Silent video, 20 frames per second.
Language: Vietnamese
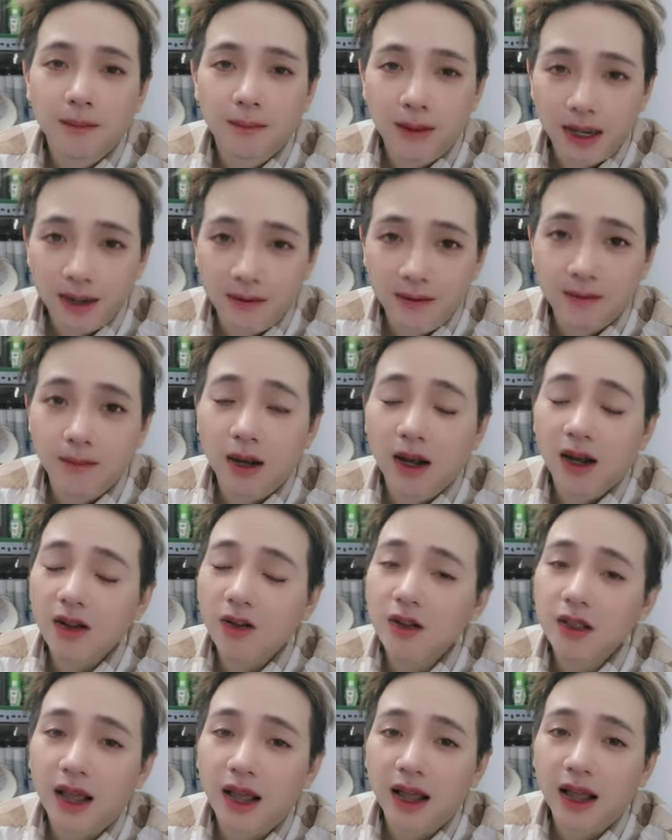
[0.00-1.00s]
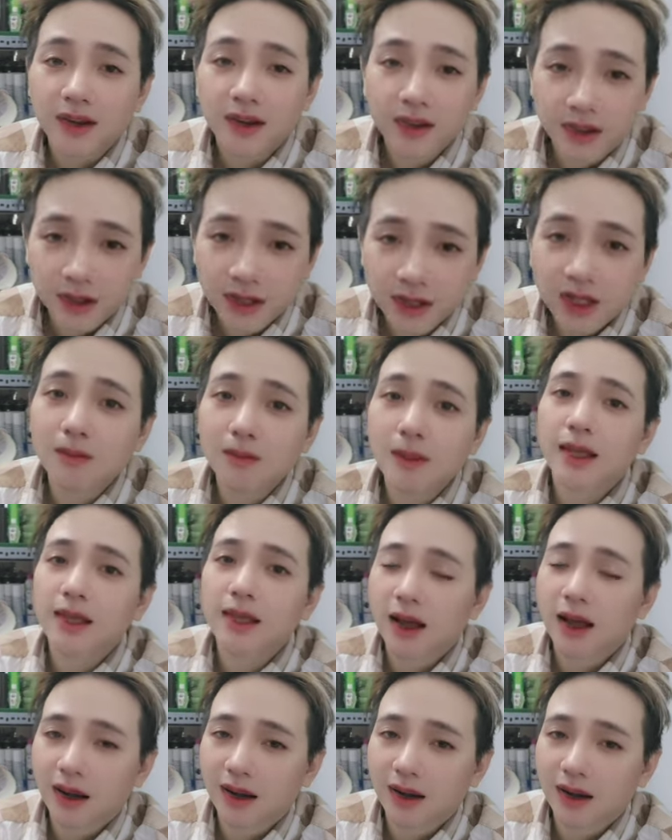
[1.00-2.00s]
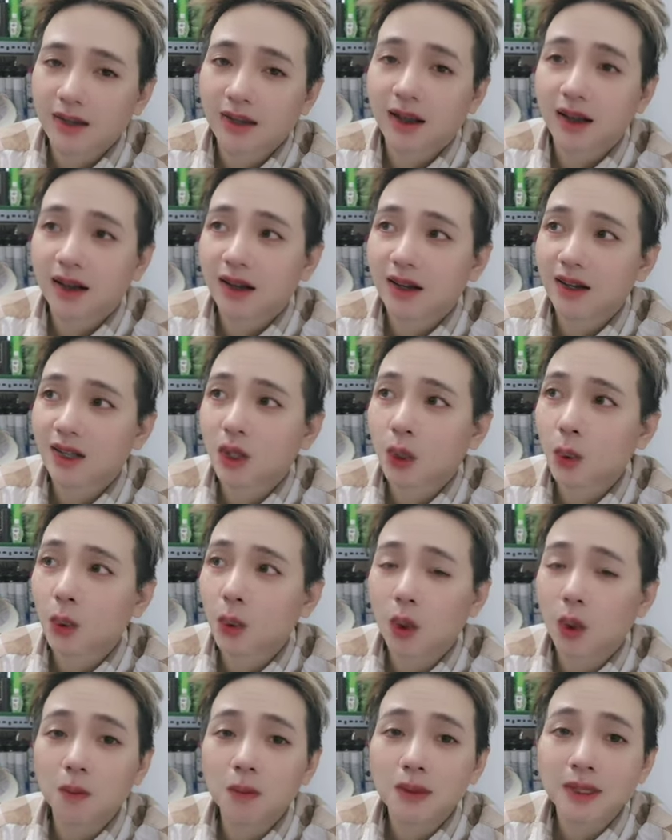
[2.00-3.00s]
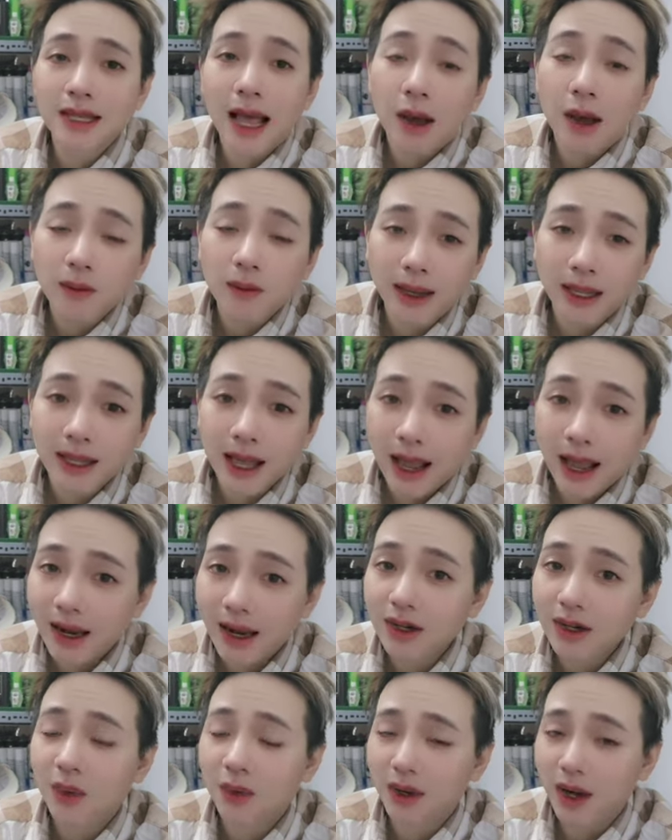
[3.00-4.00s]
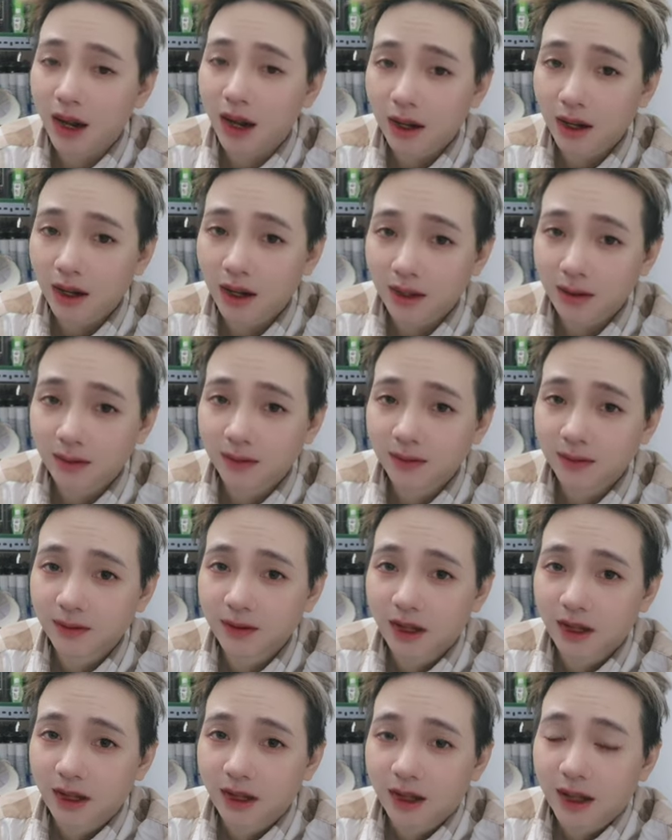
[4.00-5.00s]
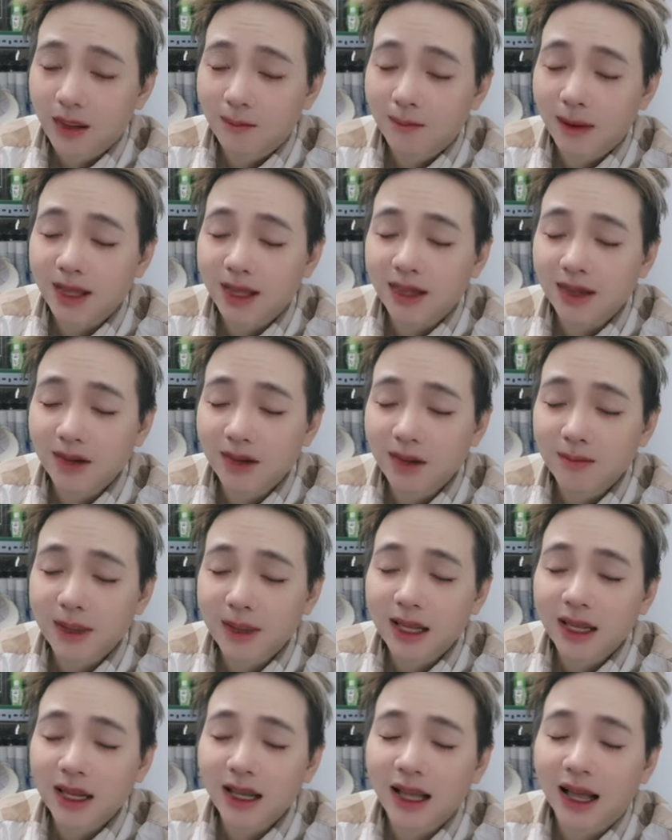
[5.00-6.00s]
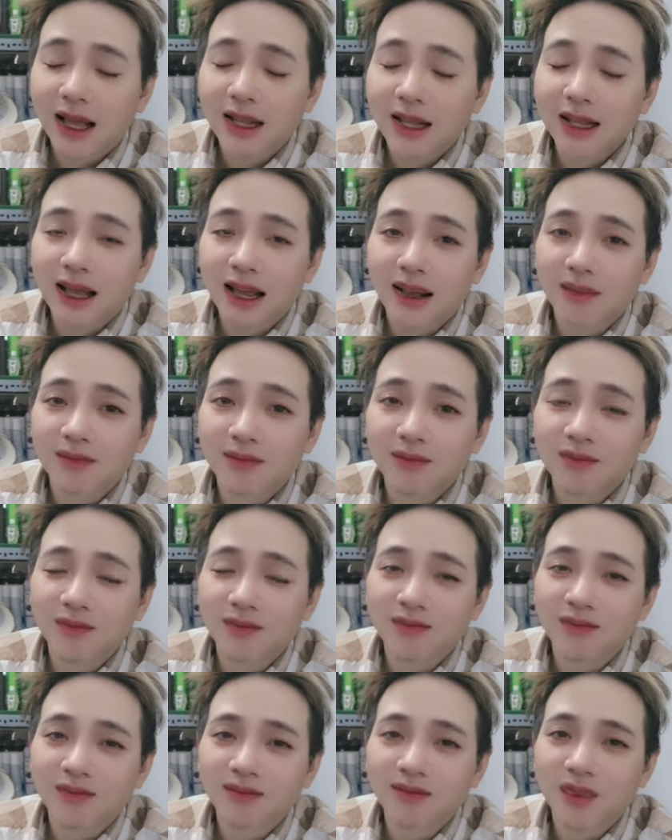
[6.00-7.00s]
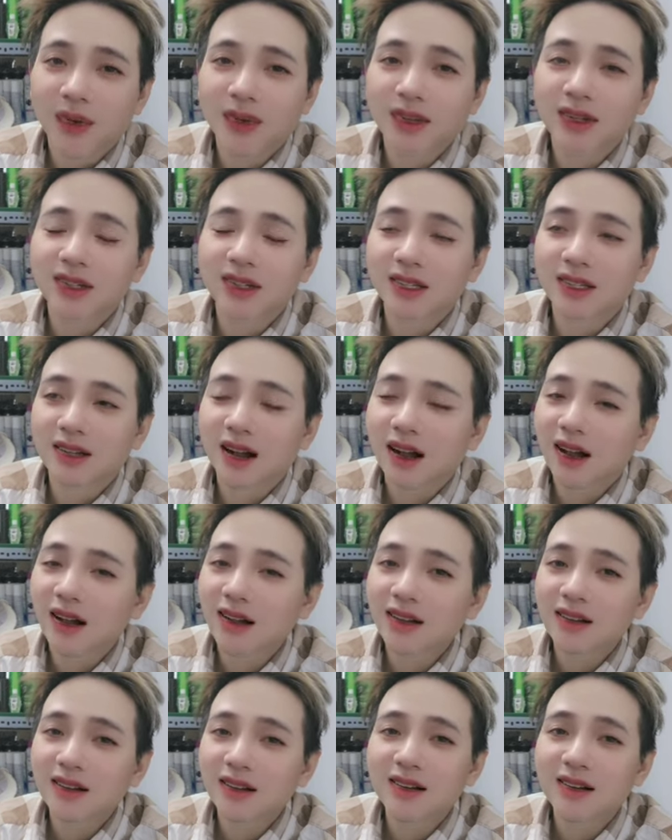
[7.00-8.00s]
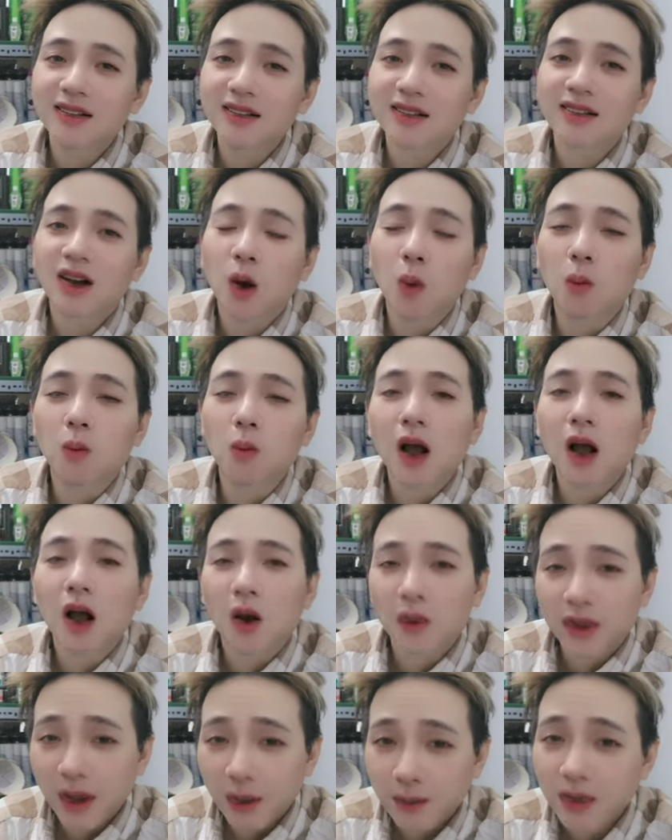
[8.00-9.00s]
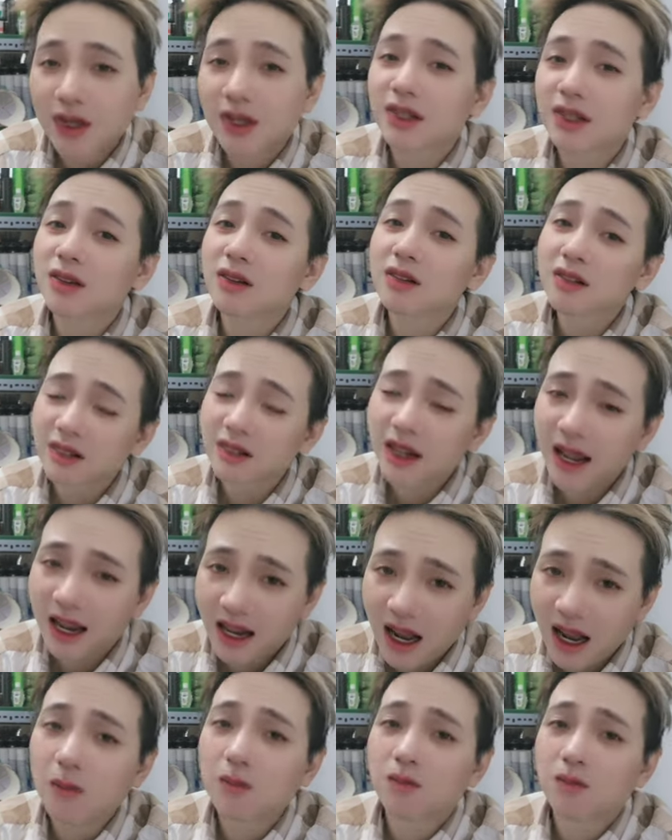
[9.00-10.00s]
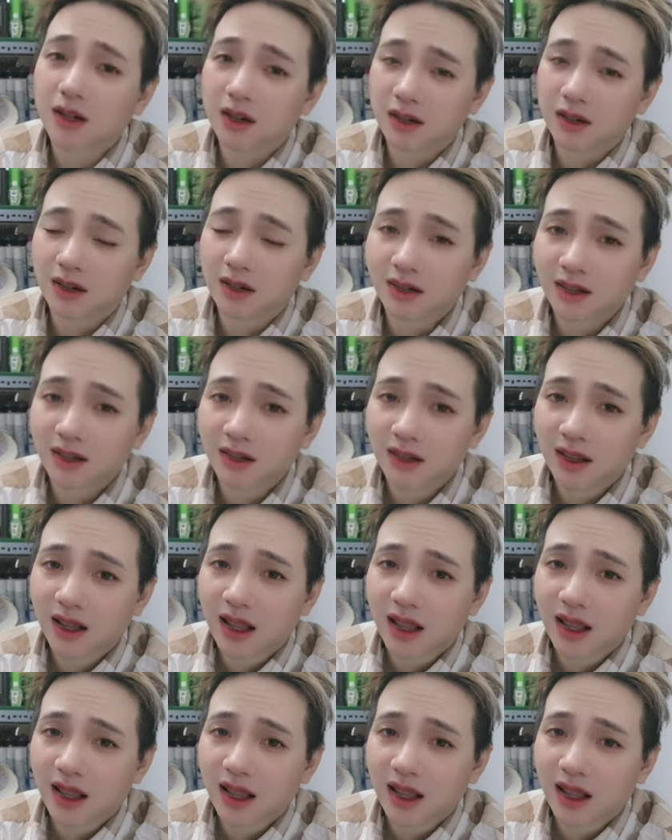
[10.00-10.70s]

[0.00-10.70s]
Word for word: mình mới có thể được như bây giờ trời ơi tôi cũng sáu bảy tháng rồi đó mà chưa biết á hả là mọi người có ủng hộ giống như trước hay không nữa